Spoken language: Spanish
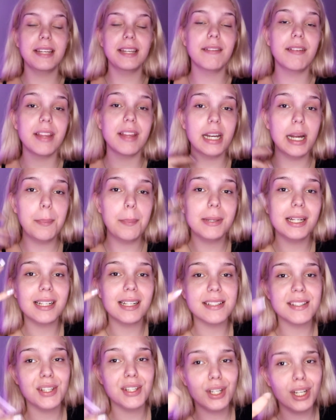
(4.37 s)
Iba a dar
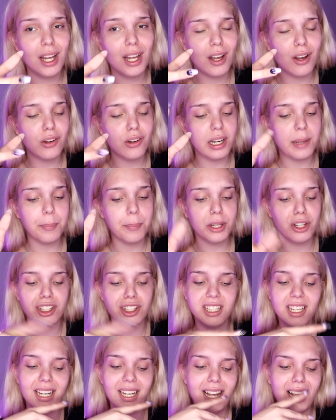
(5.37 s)
explicaciones ahora, pero
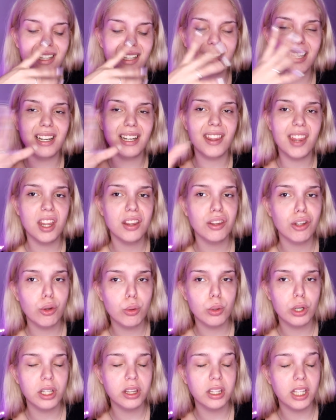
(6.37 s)
ya las estaré dando
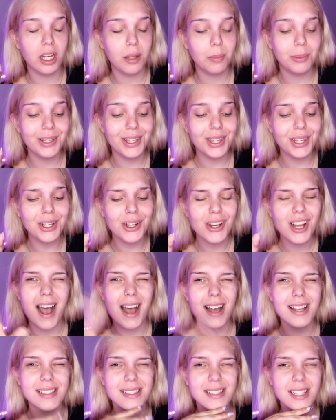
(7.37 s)
durante el vídeo.
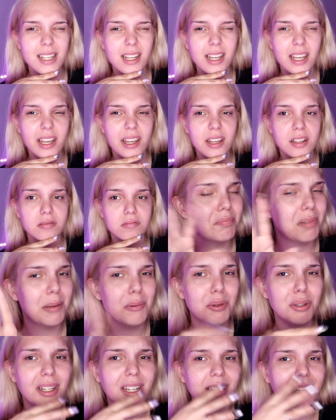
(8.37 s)
Así que
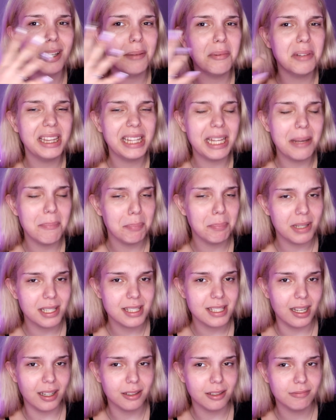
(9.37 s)
vamos directamente a empezar.